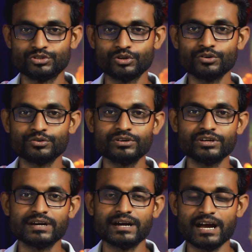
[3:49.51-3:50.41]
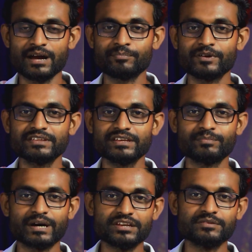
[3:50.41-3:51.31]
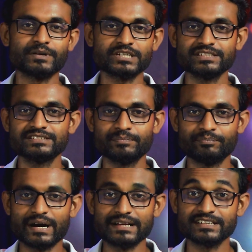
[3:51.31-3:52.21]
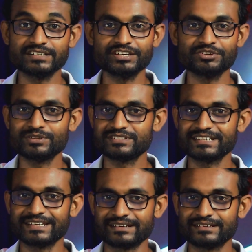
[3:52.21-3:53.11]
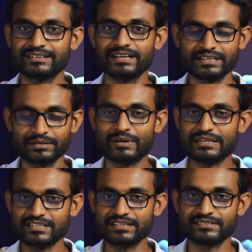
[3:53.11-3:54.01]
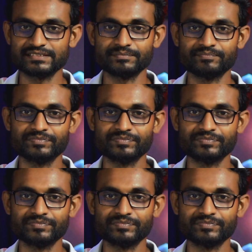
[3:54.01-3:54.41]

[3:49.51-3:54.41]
ধরুন আপনাদের বাড়ির পাশে যে বাজারটা রয়েছে না একটা বাজার আছে